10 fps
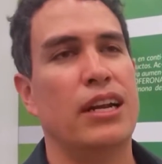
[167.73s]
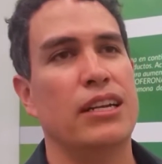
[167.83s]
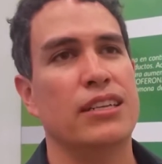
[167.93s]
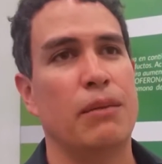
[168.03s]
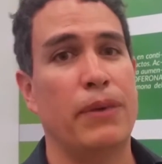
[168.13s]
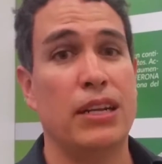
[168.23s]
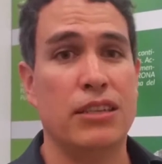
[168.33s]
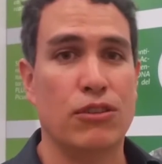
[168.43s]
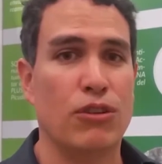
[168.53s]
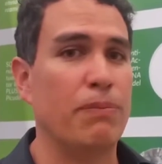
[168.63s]
a realizar
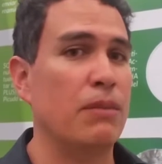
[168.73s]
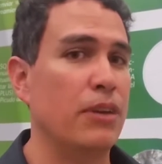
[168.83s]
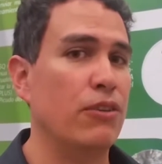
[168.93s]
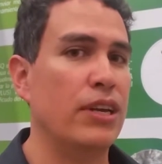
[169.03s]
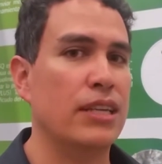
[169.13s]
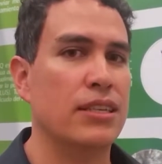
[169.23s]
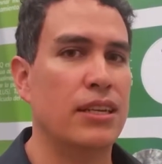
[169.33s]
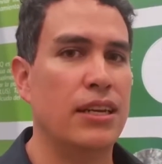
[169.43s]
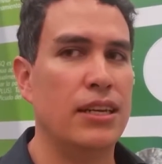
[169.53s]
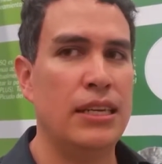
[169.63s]
para el sector palmero de
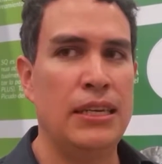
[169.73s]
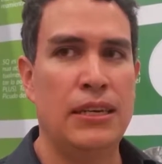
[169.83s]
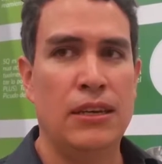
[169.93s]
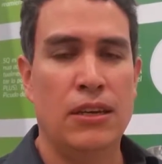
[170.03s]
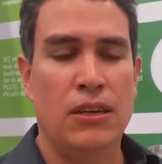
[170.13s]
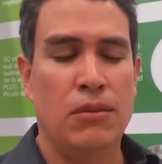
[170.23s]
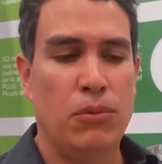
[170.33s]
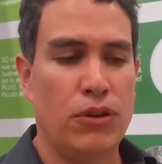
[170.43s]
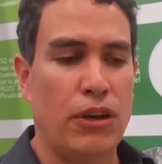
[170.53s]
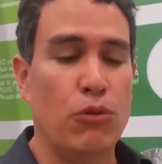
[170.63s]
Casanare,
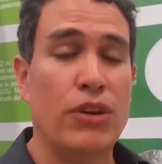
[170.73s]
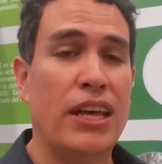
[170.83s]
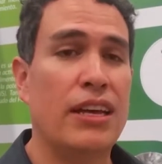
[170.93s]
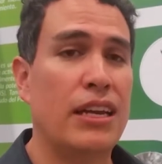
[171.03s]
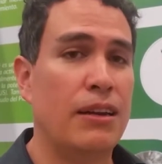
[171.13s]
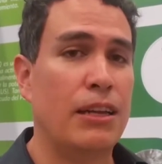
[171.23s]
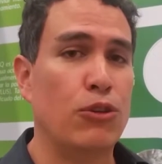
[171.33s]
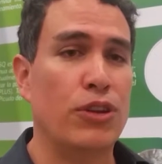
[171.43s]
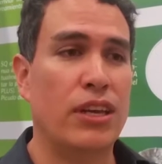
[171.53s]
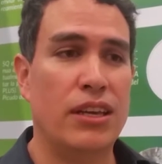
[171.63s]
porque una
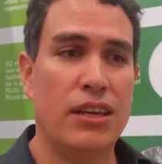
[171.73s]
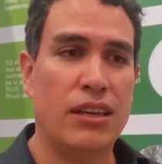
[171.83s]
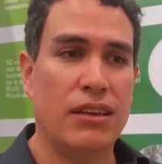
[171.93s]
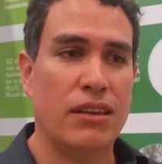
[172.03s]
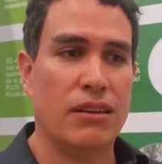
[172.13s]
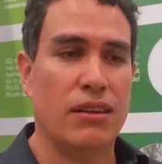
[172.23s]
declaratoria de,